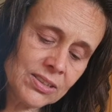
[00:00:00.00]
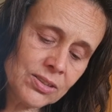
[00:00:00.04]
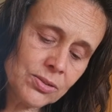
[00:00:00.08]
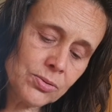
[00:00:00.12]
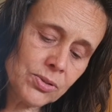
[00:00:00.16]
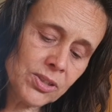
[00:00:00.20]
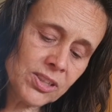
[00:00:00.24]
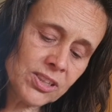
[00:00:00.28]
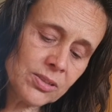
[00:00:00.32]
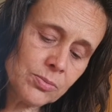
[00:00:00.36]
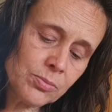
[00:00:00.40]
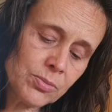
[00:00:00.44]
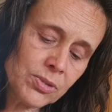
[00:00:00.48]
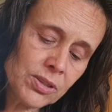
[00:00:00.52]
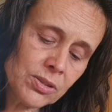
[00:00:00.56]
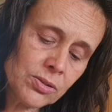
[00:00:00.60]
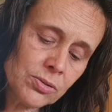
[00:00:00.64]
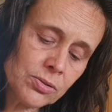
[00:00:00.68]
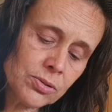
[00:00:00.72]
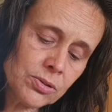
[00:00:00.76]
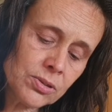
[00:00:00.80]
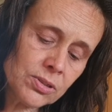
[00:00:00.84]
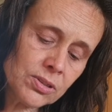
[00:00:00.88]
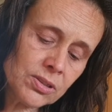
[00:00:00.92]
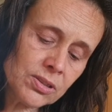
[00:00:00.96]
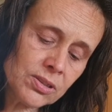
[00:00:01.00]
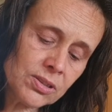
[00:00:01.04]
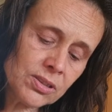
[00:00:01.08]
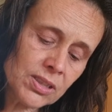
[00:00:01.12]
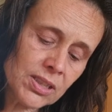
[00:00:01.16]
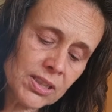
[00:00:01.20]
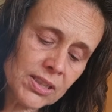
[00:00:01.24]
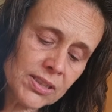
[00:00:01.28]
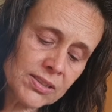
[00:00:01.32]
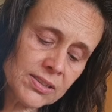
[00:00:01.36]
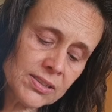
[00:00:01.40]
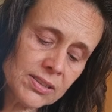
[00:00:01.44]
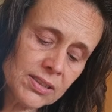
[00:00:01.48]
Du hast mir
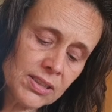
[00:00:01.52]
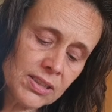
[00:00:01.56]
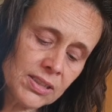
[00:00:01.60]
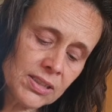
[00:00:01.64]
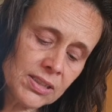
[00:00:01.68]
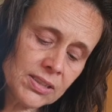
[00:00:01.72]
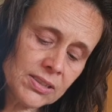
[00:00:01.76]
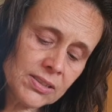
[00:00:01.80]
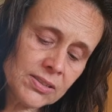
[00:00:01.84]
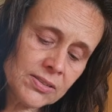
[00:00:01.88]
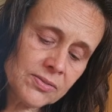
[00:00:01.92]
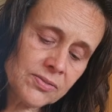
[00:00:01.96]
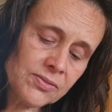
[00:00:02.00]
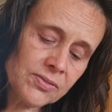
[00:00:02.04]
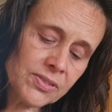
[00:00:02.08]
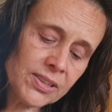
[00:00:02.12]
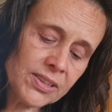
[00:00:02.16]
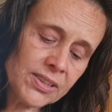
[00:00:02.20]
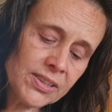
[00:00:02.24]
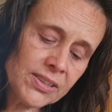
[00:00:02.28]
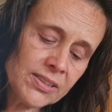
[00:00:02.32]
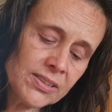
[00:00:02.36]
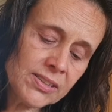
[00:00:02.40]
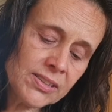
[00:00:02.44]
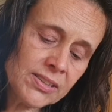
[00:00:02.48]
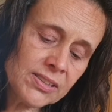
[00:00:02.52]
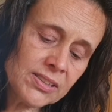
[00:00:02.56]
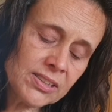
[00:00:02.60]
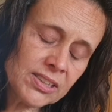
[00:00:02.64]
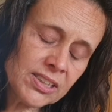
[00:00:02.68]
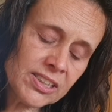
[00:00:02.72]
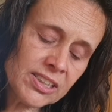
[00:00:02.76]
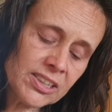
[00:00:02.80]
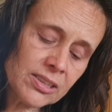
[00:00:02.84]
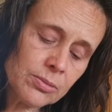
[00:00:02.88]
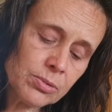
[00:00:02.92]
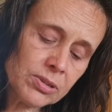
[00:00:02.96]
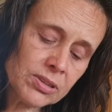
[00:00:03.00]
kundgetan Wege des
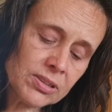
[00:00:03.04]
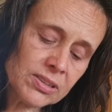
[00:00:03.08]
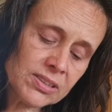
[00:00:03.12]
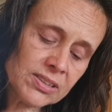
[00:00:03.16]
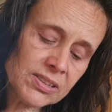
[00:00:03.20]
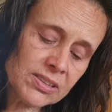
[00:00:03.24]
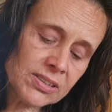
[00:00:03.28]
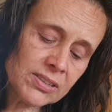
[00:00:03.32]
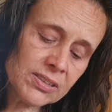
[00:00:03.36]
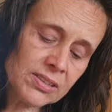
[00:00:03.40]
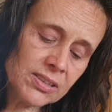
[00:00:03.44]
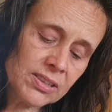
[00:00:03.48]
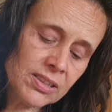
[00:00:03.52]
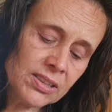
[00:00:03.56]
Lebens,